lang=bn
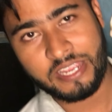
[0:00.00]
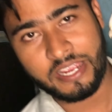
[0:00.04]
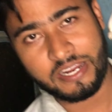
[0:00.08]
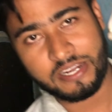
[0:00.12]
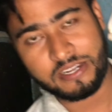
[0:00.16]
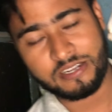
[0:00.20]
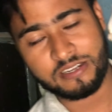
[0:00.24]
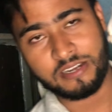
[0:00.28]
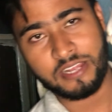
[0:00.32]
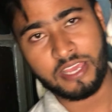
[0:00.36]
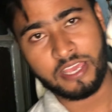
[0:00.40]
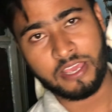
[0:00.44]
ক্যাট
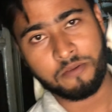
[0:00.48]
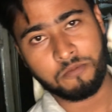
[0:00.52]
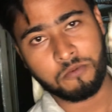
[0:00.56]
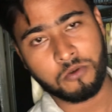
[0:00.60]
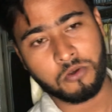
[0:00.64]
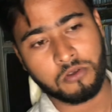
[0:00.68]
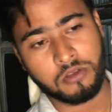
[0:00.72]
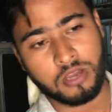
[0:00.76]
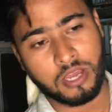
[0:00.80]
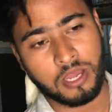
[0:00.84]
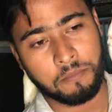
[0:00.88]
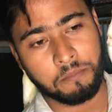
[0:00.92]

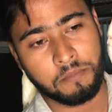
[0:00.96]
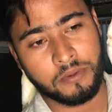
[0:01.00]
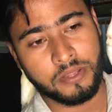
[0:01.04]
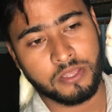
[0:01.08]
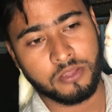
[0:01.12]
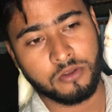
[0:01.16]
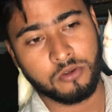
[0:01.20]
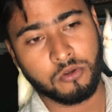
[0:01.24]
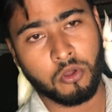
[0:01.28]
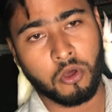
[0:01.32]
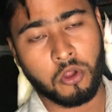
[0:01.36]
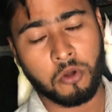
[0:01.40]
এবং আপনি
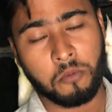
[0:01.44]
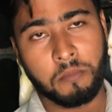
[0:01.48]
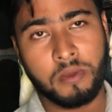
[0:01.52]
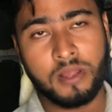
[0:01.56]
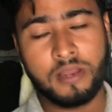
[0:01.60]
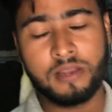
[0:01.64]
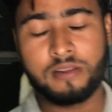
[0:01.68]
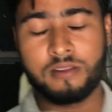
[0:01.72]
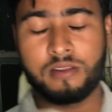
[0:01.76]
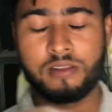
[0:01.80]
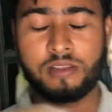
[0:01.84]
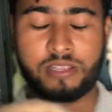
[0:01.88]

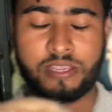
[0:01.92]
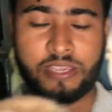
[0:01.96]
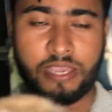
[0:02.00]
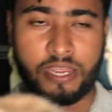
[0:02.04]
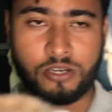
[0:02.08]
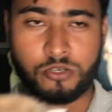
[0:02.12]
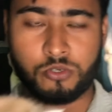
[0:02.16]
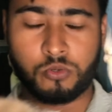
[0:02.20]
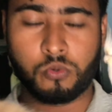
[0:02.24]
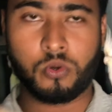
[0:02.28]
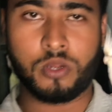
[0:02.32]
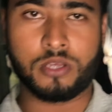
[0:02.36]
নর্মাল
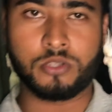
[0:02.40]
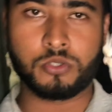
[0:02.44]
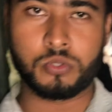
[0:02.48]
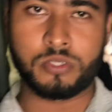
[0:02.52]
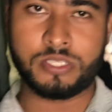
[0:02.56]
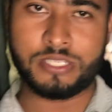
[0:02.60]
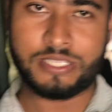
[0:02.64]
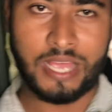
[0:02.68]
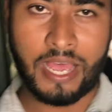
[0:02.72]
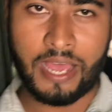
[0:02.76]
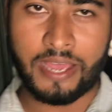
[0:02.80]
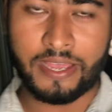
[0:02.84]
ক্যাটগুলো
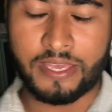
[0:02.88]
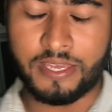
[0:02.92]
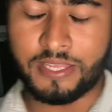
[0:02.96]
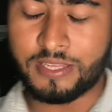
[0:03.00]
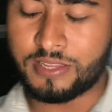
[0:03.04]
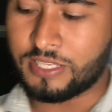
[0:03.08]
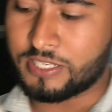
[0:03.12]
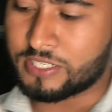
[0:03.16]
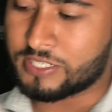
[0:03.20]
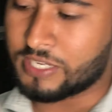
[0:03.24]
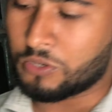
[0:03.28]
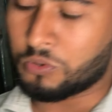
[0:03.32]
যদি থাকে
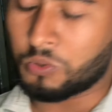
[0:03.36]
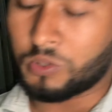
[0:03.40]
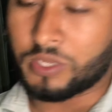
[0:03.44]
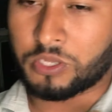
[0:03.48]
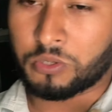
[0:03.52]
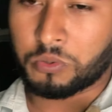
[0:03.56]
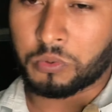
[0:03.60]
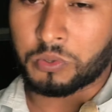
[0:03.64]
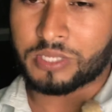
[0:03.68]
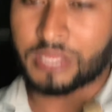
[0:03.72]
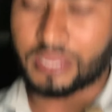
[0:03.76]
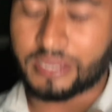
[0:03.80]
সেগুলো
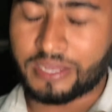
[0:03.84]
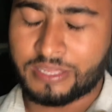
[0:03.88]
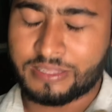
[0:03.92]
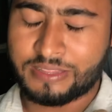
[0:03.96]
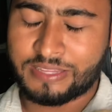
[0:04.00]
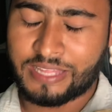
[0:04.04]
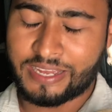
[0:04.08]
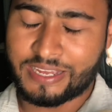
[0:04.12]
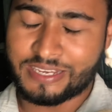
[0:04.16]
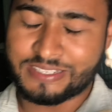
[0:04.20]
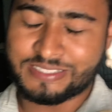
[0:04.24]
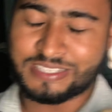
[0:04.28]
কিন্তু
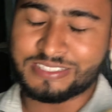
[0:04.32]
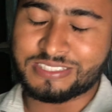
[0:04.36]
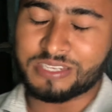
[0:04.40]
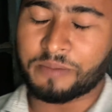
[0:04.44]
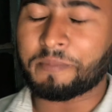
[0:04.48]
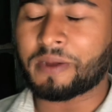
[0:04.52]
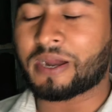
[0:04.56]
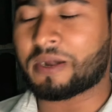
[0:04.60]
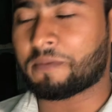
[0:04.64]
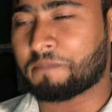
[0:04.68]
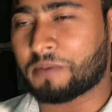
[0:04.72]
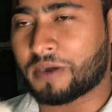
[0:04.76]
দেখা যায় যে
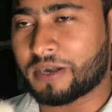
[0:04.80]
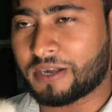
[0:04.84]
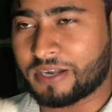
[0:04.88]
বাটপার